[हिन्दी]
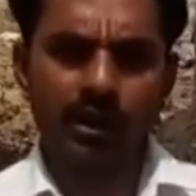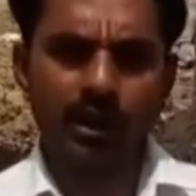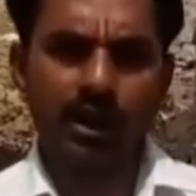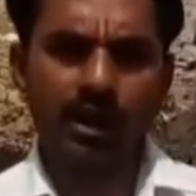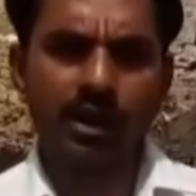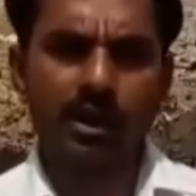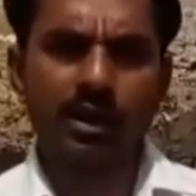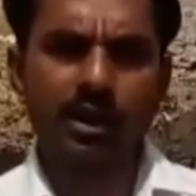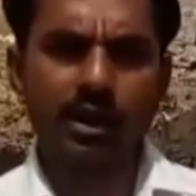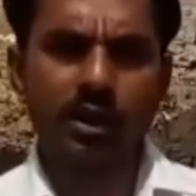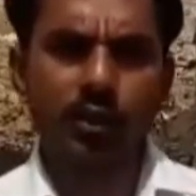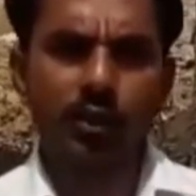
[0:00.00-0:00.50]

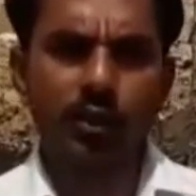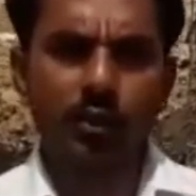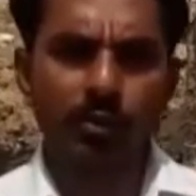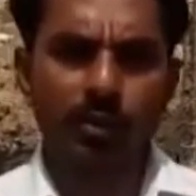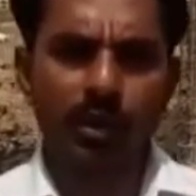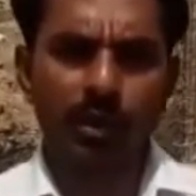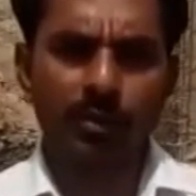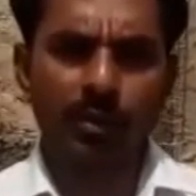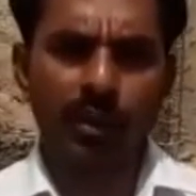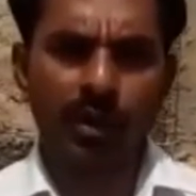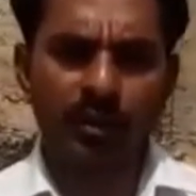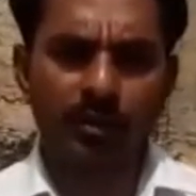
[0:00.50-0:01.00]
इस संदर्भ में
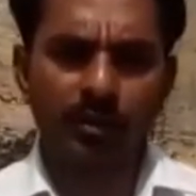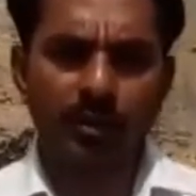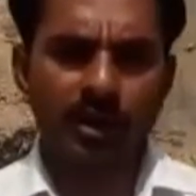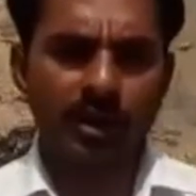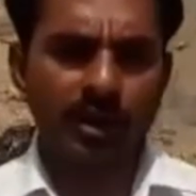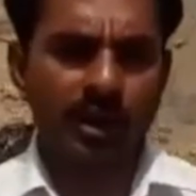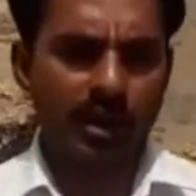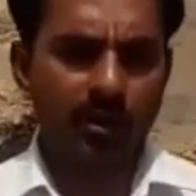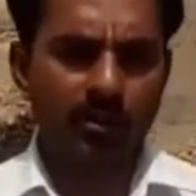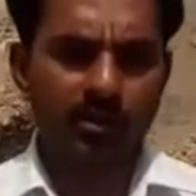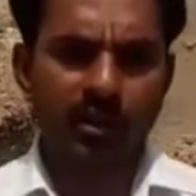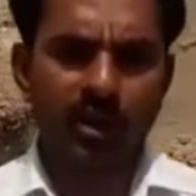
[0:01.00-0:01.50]

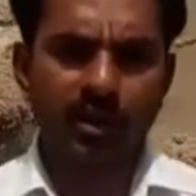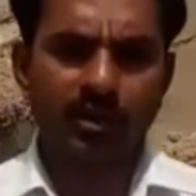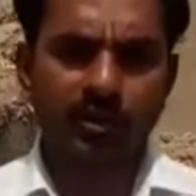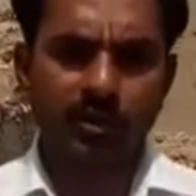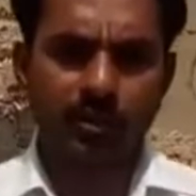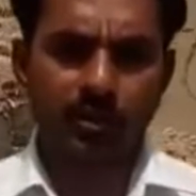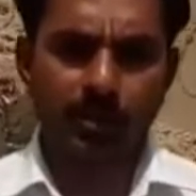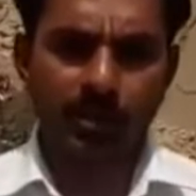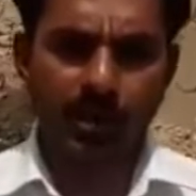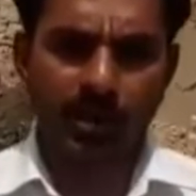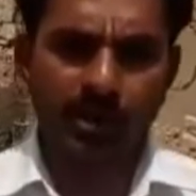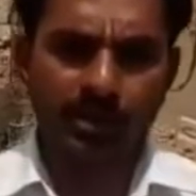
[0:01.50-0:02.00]
एल बीसी से
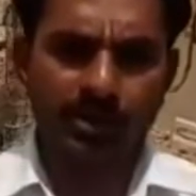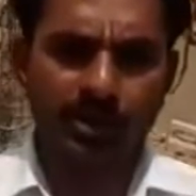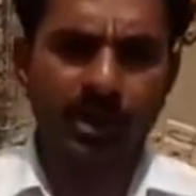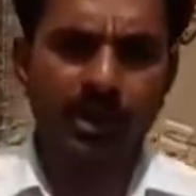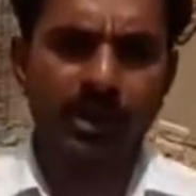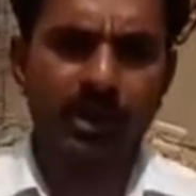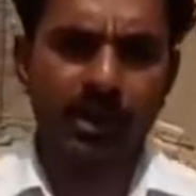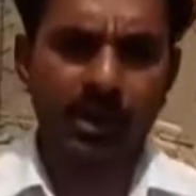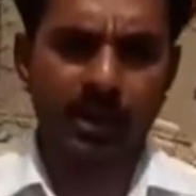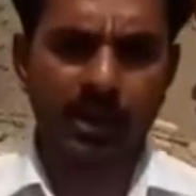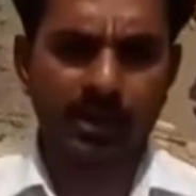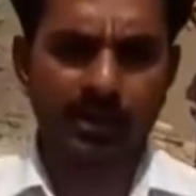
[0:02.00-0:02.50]
भी बात
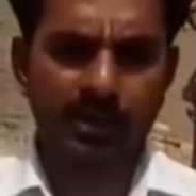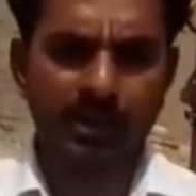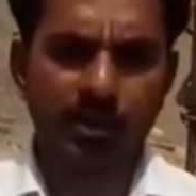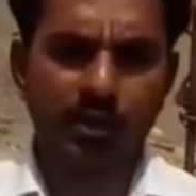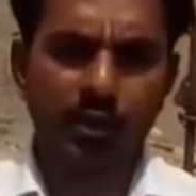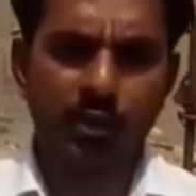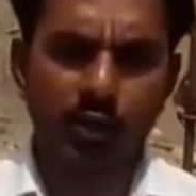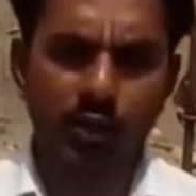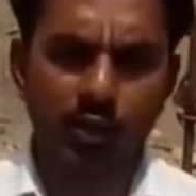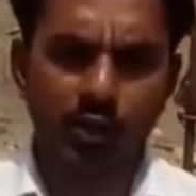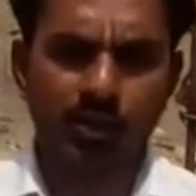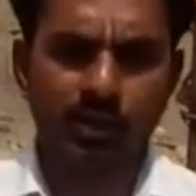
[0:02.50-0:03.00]
हुई
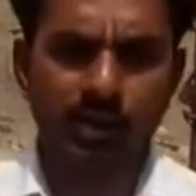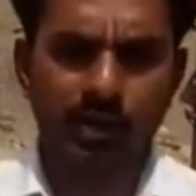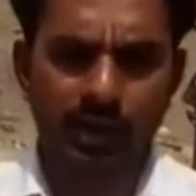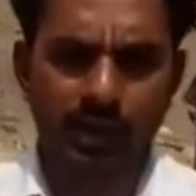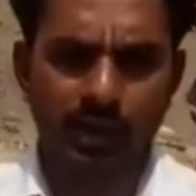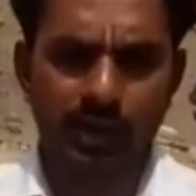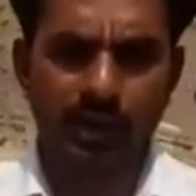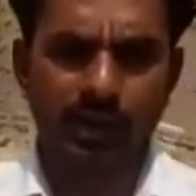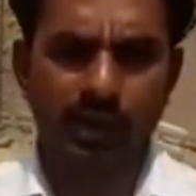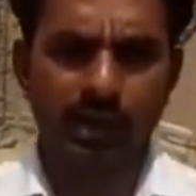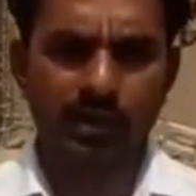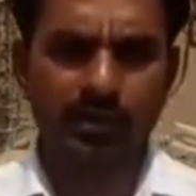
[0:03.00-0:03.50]
उन्होंने कार्य
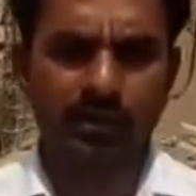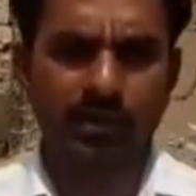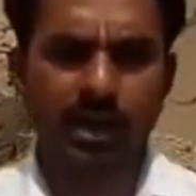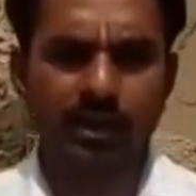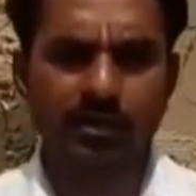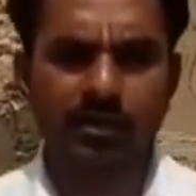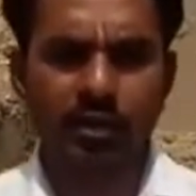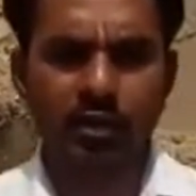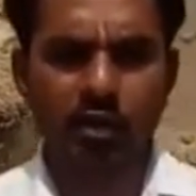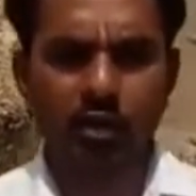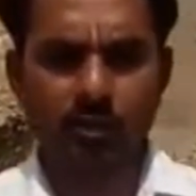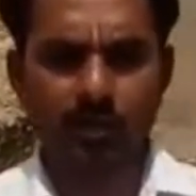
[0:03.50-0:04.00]
रुकवाने का
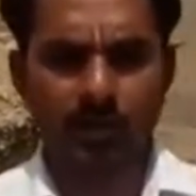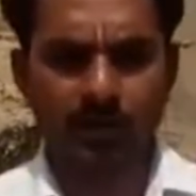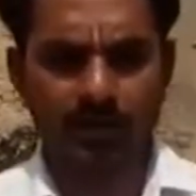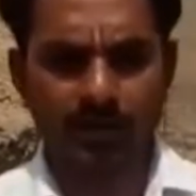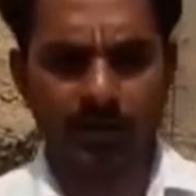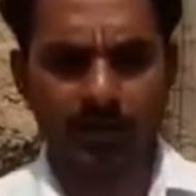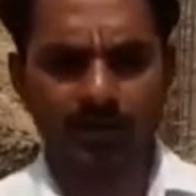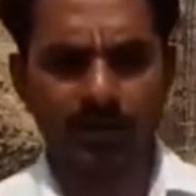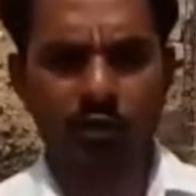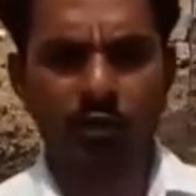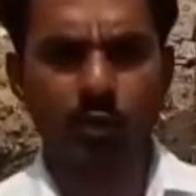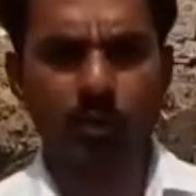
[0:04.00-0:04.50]
आश्वासन
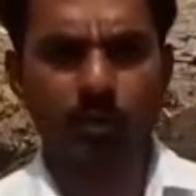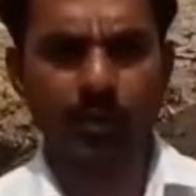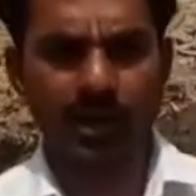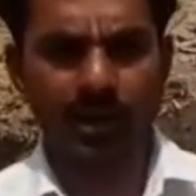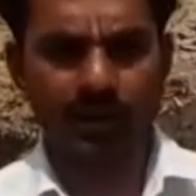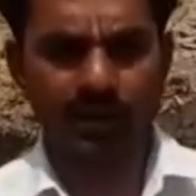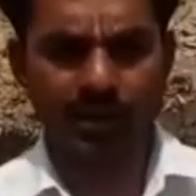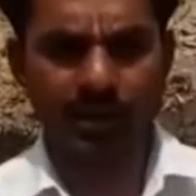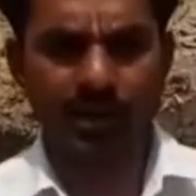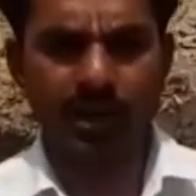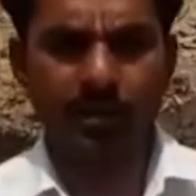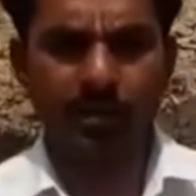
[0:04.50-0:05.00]
तो दिया
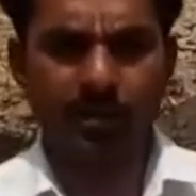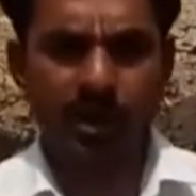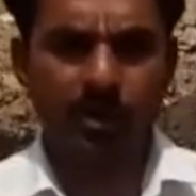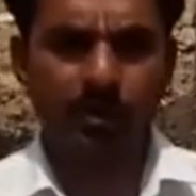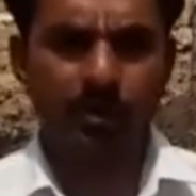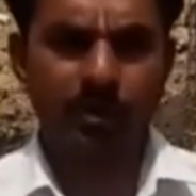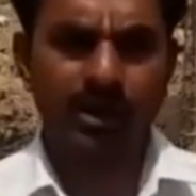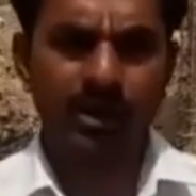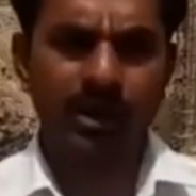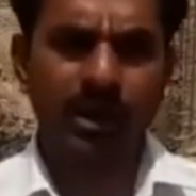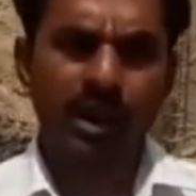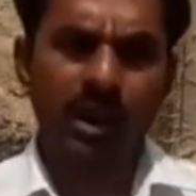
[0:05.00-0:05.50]

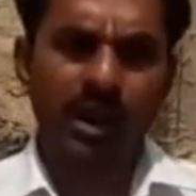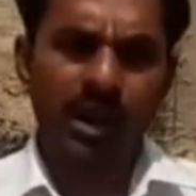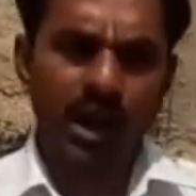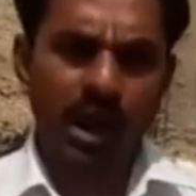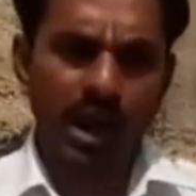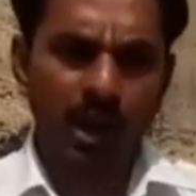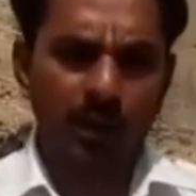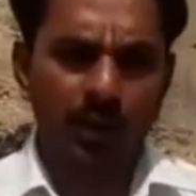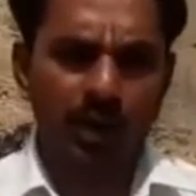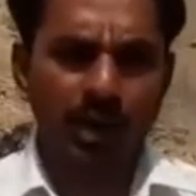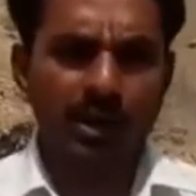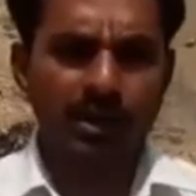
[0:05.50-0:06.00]
हालांकि डी
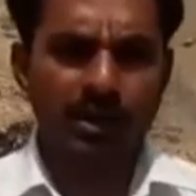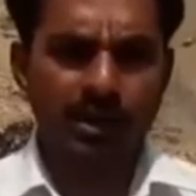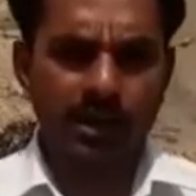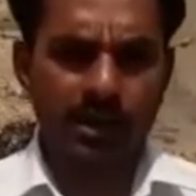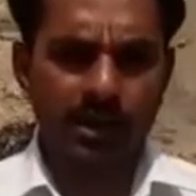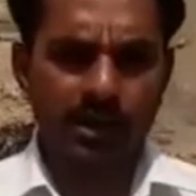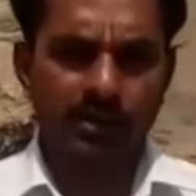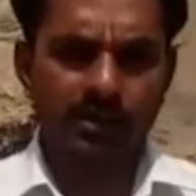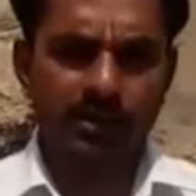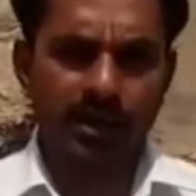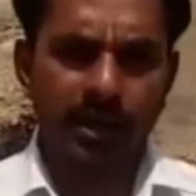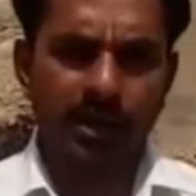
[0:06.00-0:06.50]
से नक्शा
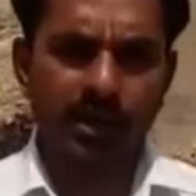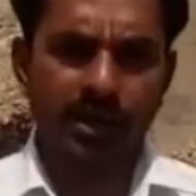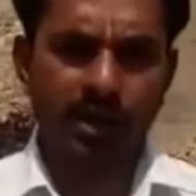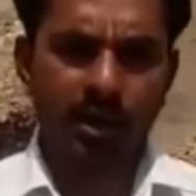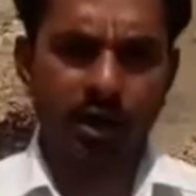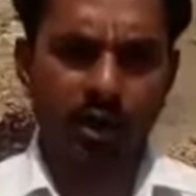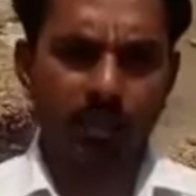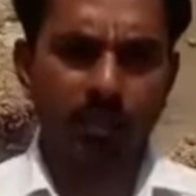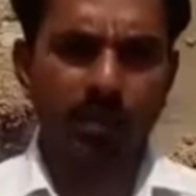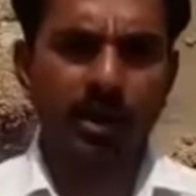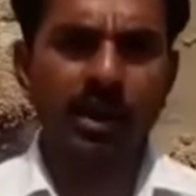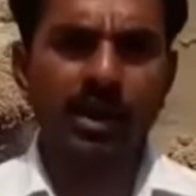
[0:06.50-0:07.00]
तक अभी
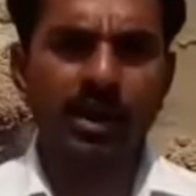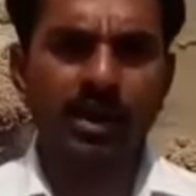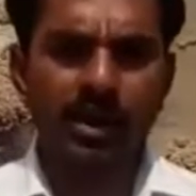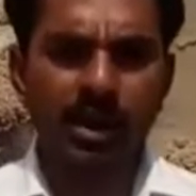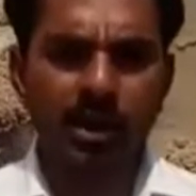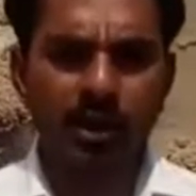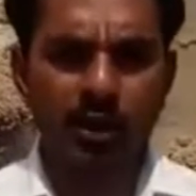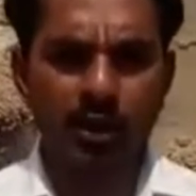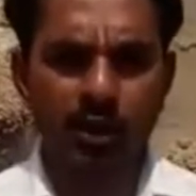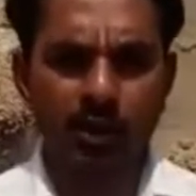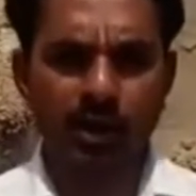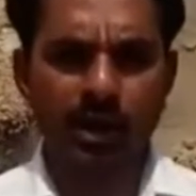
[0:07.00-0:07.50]
पास नहीं
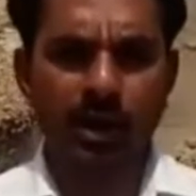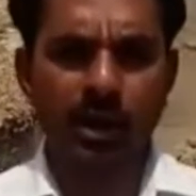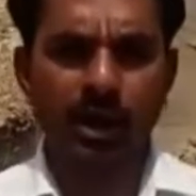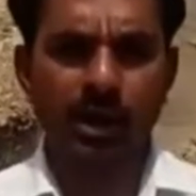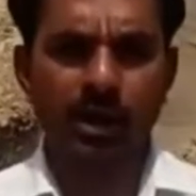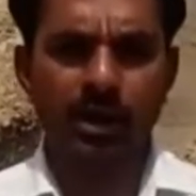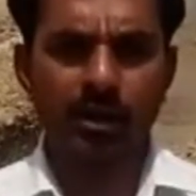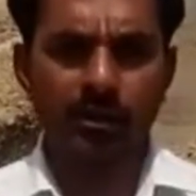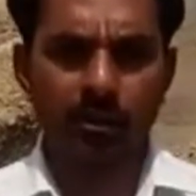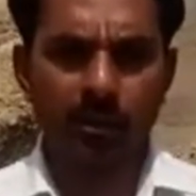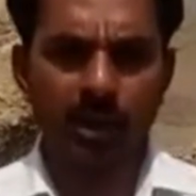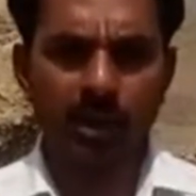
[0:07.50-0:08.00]
हुआ
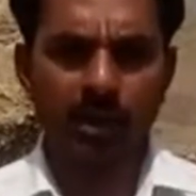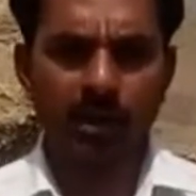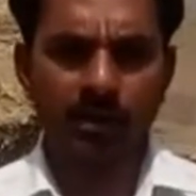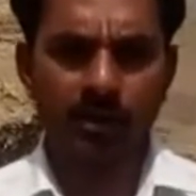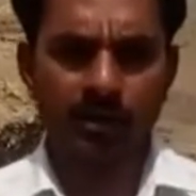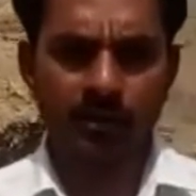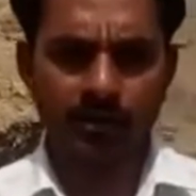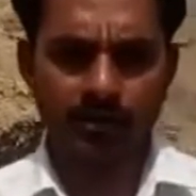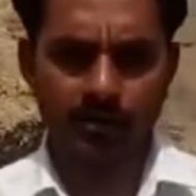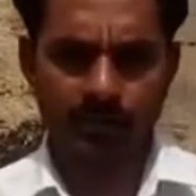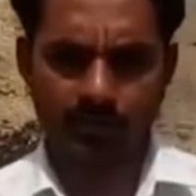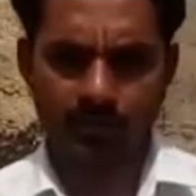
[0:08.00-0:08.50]
फिर भी
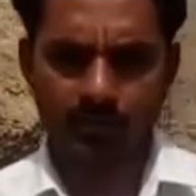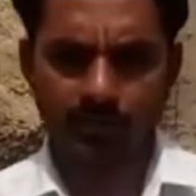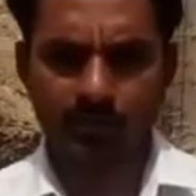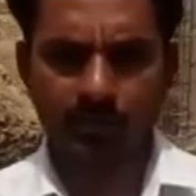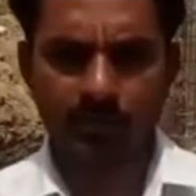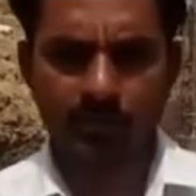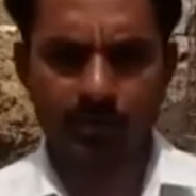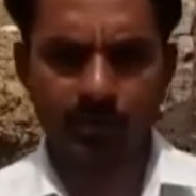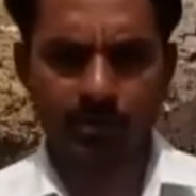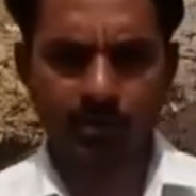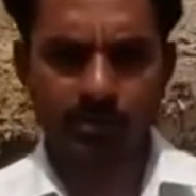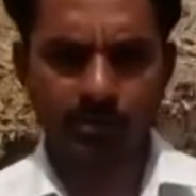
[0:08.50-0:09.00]
सत्ता के लोग
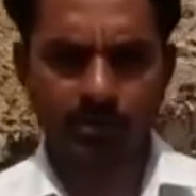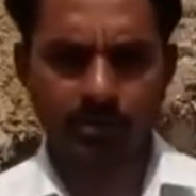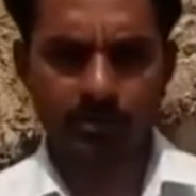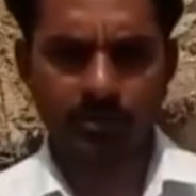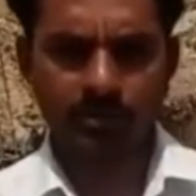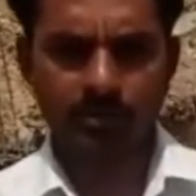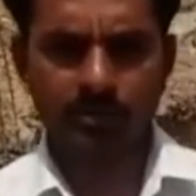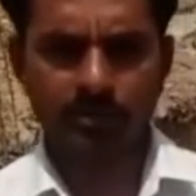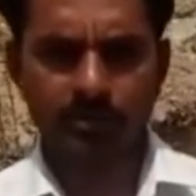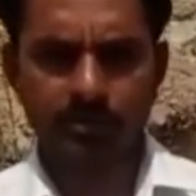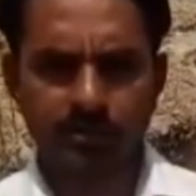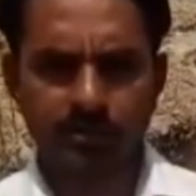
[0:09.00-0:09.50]
करा रहे हैं